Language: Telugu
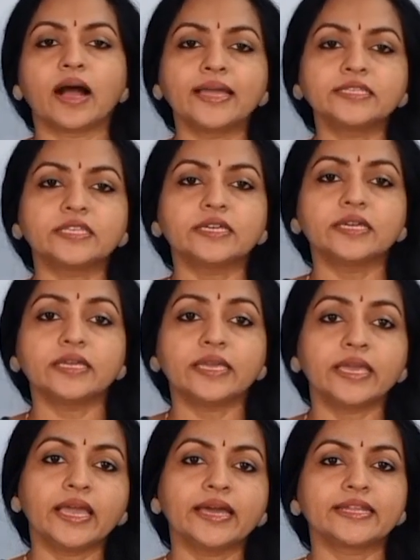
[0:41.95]
అయితే
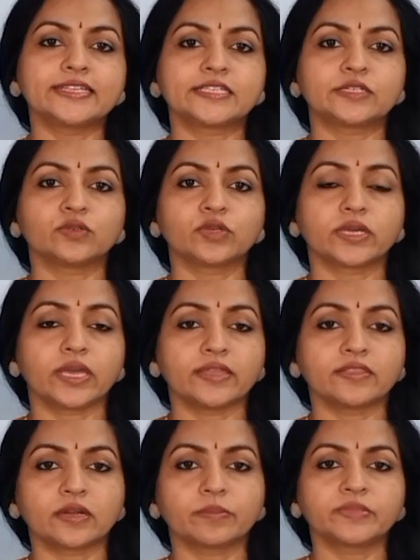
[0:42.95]
ఈ అరెస్టు
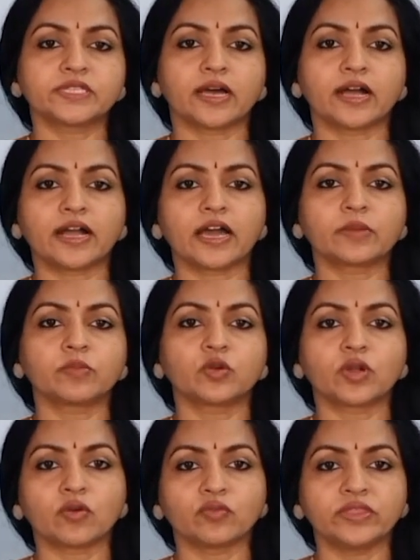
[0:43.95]
కేంద్రం సహకారం
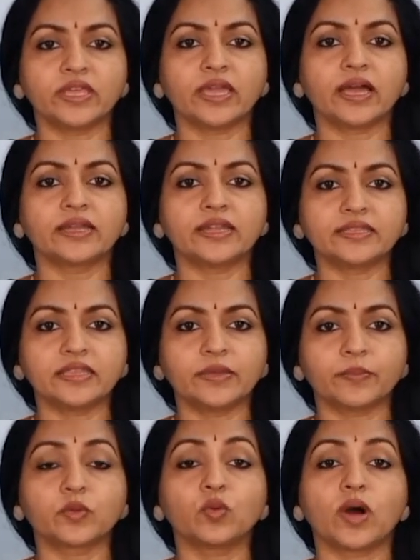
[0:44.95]
కూడా ఉంది అనేది
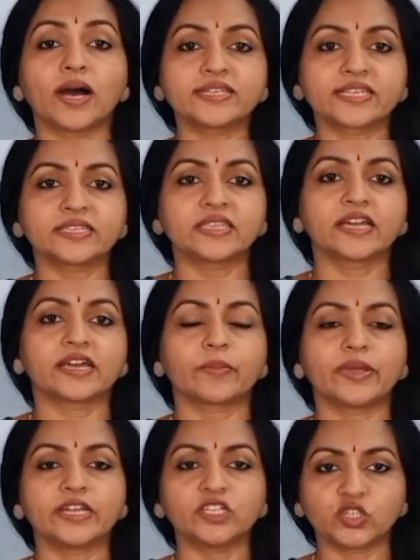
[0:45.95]
ఇప్పుడు
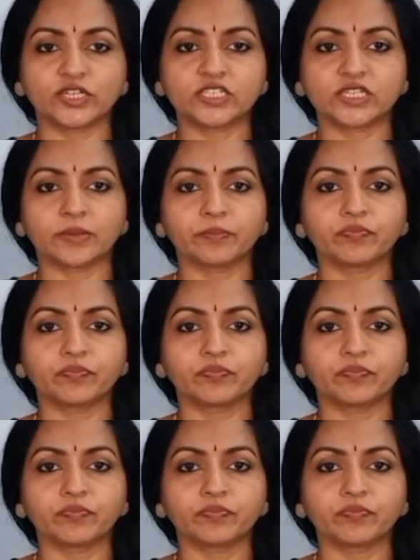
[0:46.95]
ఆసక్తికరమైన చర్చ